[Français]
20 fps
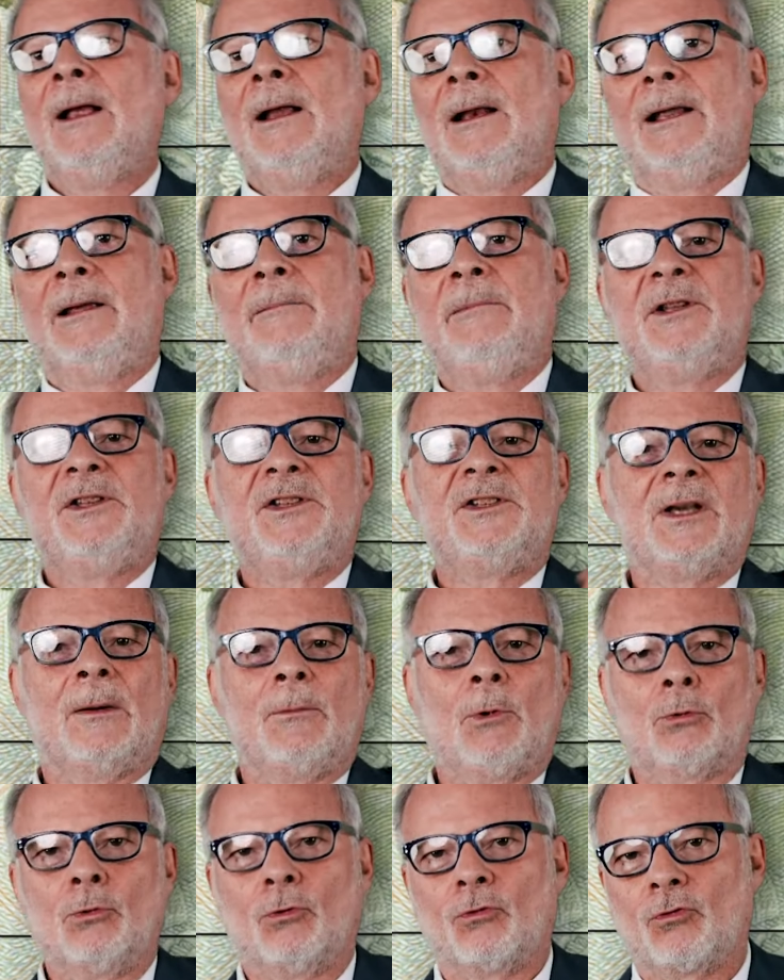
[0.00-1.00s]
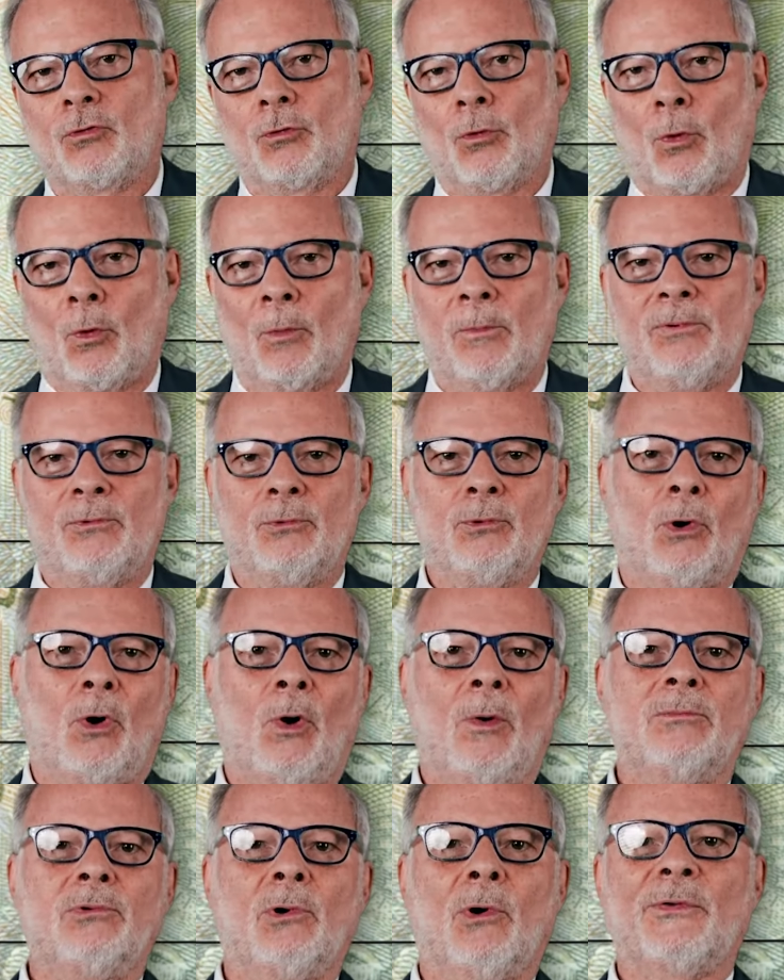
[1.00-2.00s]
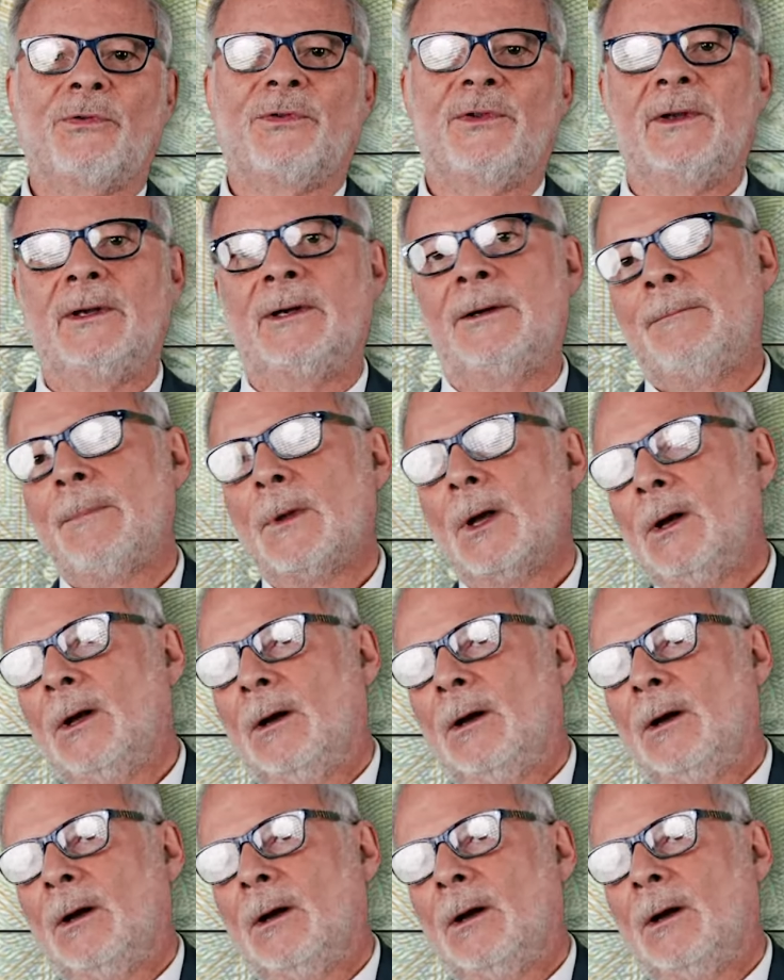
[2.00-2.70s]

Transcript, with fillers: les médicaments ne seront plus remboursés,